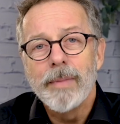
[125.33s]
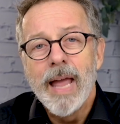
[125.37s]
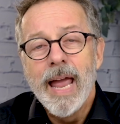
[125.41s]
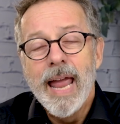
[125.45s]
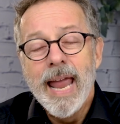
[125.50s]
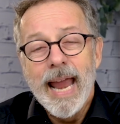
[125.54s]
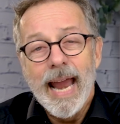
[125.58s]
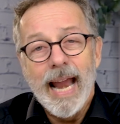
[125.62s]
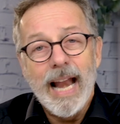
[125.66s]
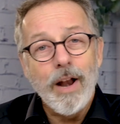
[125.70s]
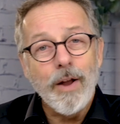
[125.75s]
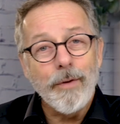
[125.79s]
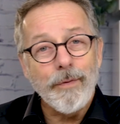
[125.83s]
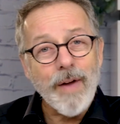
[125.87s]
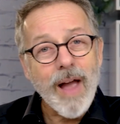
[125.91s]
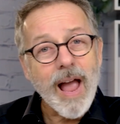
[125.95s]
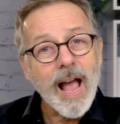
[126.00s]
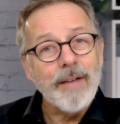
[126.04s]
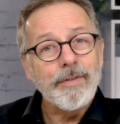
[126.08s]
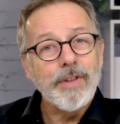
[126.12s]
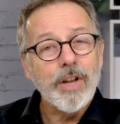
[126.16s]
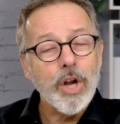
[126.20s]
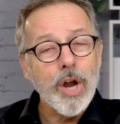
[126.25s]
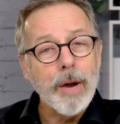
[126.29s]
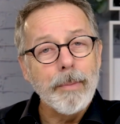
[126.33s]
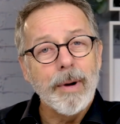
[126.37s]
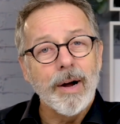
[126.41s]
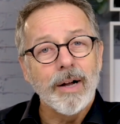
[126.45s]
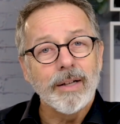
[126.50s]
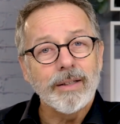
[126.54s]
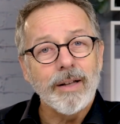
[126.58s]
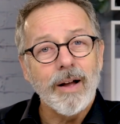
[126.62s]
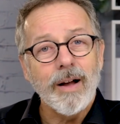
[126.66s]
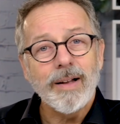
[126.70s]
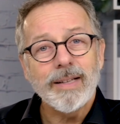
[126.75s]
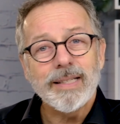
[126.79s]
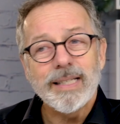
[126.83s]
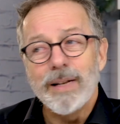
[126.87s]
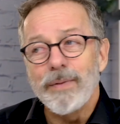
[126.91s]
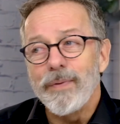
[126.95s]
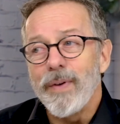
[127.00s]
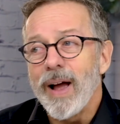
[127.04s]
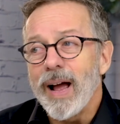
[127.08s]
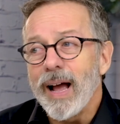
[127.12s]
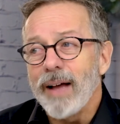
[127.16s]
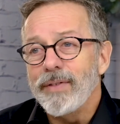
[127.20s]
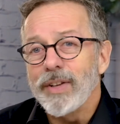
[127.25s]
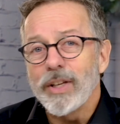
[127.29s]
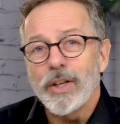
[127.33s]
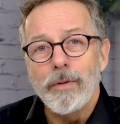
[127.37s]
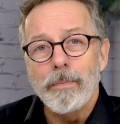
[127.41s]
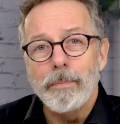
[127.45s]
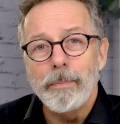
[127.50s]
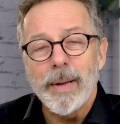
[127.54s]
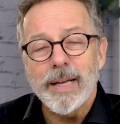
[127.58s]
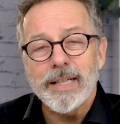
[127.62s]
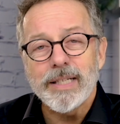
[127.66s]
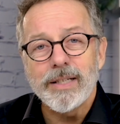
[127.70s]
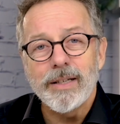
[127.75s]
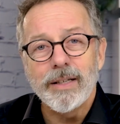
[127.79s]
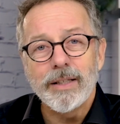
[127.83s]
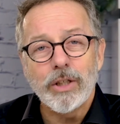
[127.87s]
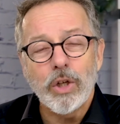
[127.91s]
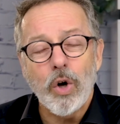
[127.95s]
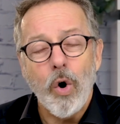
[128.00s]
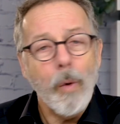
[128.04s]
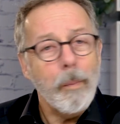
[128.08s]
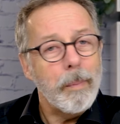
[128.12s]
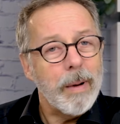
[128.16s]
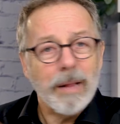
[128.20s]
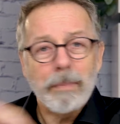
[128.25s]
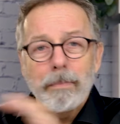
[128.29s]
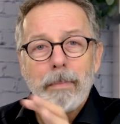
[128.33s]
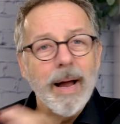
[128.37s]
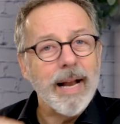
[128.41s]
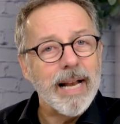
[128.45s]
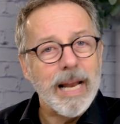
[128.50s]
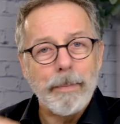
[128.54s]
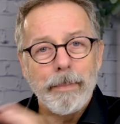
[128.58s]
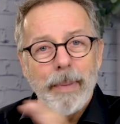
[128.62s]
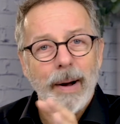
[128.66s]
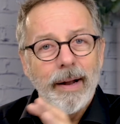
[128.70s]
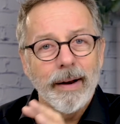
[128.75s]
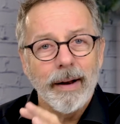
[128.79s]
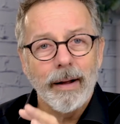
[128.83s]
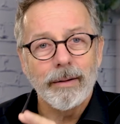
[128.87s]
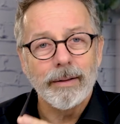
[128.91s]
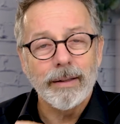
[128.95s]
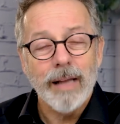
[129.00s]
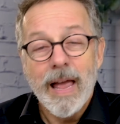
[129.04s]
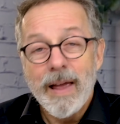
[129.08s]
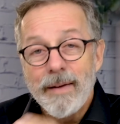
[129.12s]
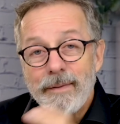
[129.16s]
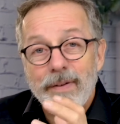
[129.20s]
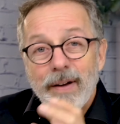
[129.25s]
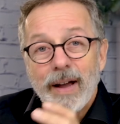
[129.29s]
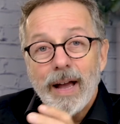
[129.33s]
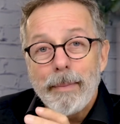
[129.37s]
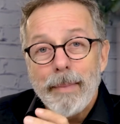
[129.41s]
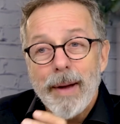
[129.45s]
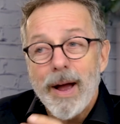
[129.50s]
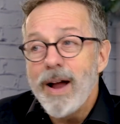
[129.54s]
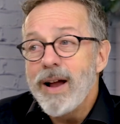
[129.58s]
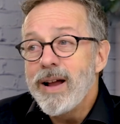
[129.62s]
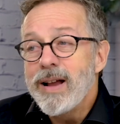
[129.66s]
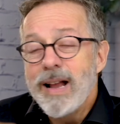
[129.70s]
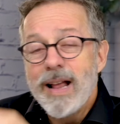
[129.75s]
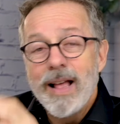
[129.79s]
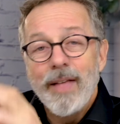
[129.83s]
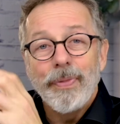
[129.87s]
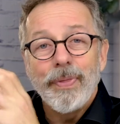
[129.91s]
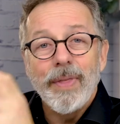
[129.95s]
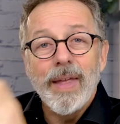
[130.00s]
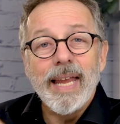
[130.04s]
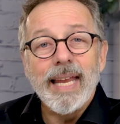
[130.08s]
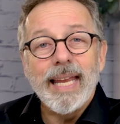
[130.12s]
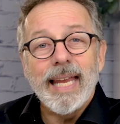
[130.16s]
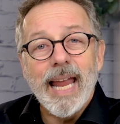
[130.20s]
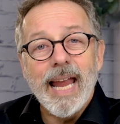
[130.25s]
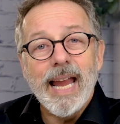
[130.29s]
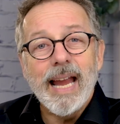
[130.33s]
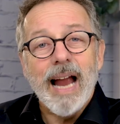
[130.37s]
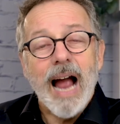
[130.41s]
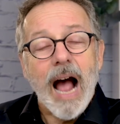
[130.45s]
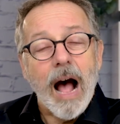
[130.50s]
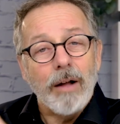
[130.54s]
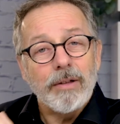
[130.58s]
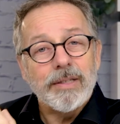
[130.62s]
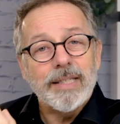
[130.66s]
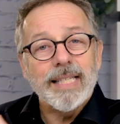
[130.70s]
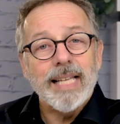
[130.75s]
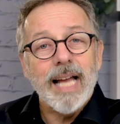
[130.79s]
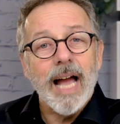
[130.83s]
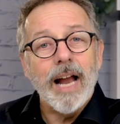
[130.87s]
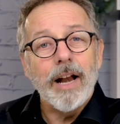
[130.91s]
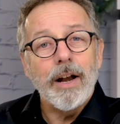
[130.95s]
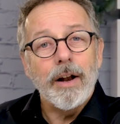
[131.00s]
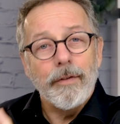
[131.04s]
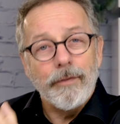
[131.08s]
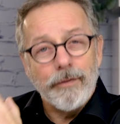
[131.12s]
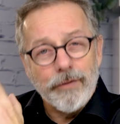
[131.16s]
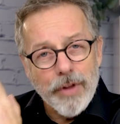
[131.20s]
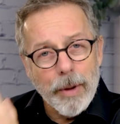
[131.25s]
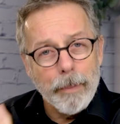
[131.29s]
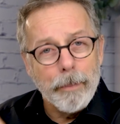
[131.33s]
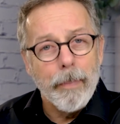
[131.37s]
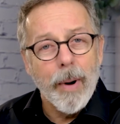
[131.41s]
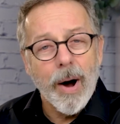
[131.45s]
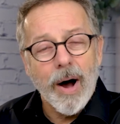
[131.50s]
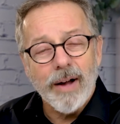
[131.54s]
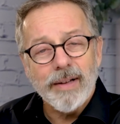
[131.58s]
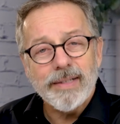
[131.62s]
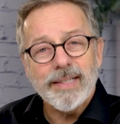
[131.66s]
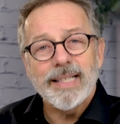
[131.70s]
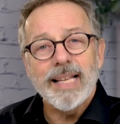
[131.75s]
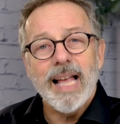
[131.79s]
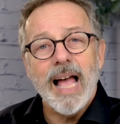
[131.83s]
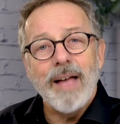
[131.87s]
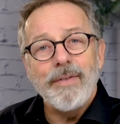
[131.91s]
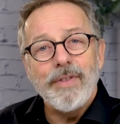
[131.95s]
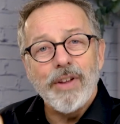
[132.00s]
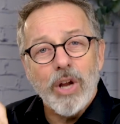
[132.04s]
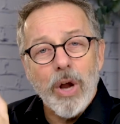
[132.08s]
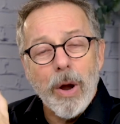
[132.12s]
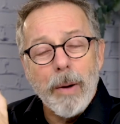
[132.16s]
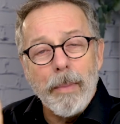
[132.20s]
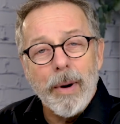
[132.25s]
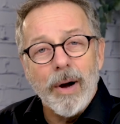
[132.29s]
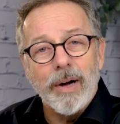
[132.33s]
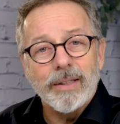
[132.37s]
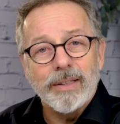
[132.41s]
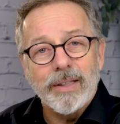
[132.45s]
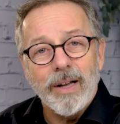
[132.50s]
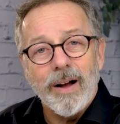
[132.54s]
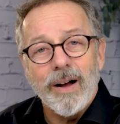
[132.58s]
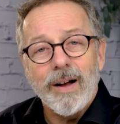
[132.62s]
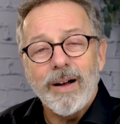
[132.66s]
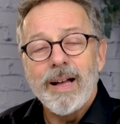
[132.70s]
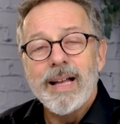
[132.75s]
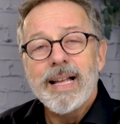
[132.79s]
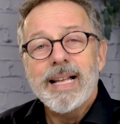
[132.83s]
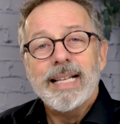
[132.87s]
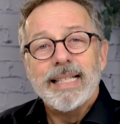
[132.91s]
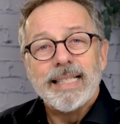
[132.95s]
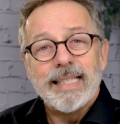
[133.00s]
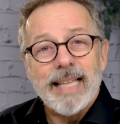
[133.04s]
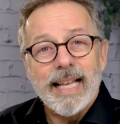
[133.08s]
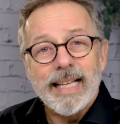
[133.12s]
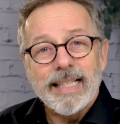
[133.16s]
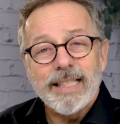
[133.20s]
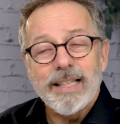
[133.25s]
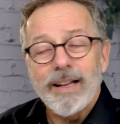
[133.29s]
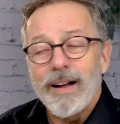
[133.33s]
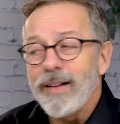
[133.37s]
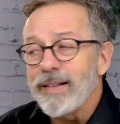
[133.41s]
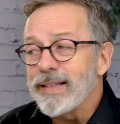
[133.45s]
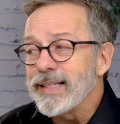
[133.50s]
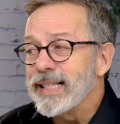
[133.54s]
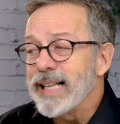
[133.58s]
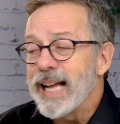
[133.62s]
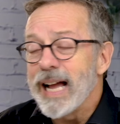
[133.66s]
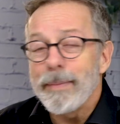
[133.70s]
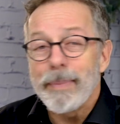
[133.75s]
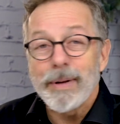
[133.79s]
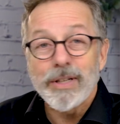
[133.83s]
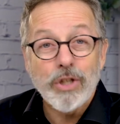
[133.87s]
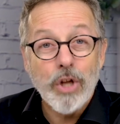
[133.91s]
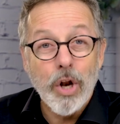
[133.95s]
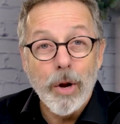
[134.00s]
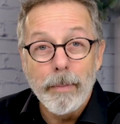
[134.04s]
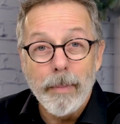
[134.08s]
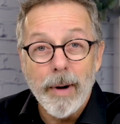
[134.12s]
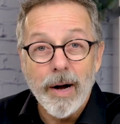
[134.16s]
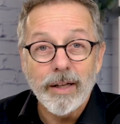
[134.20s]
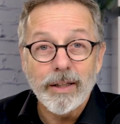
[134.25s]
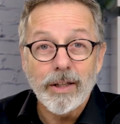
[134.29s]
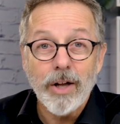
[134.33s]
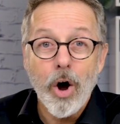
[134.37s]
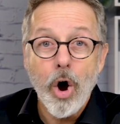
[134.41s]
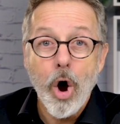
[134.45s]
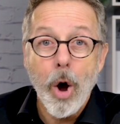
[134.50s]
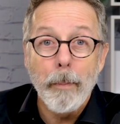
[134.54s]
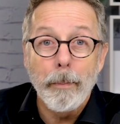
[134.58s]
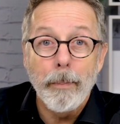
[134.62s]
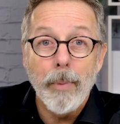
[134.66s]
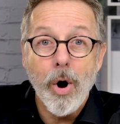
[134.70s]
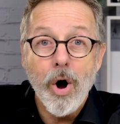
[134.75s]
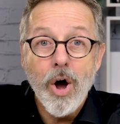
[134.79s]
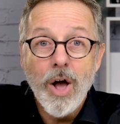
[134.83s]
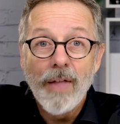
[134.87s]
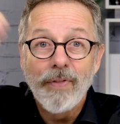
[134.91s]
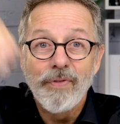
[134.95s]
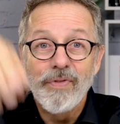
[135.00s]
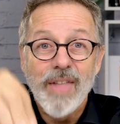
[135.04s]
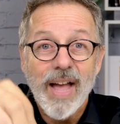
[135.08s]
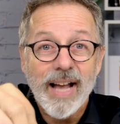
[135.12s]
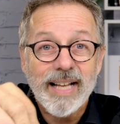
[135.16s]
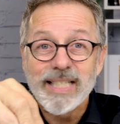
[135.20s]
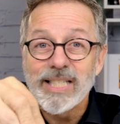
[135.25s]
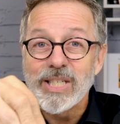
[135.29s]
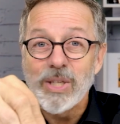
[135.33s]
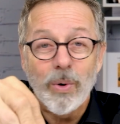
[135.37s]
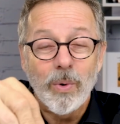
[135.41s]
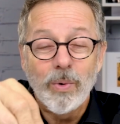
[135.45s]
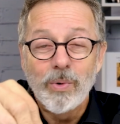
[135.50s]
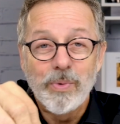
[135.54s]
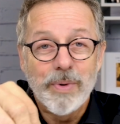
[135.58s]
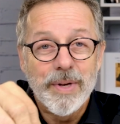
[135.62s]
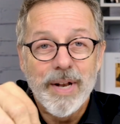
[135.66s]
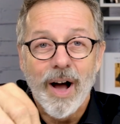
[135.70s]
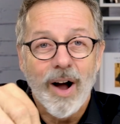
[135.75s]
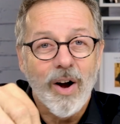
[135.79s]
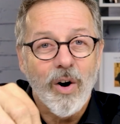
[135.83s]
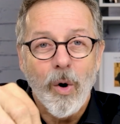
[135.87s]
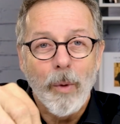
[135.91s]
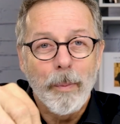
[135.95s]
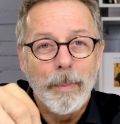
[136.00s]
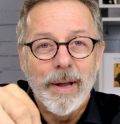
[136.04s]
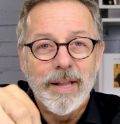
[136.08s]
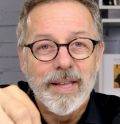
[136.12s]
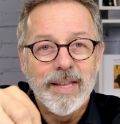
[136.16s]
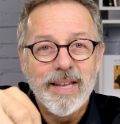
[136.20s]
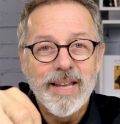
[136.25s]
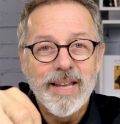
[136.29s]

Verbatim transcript: Et le faire avec un mentor, c'est le faire avec une personne complètement indépendante. Vraiment, thinking outside of the box avec un mentor, c'est extraordinaire parce que le mentor n'a pas d'action, lui, dans la compagnie.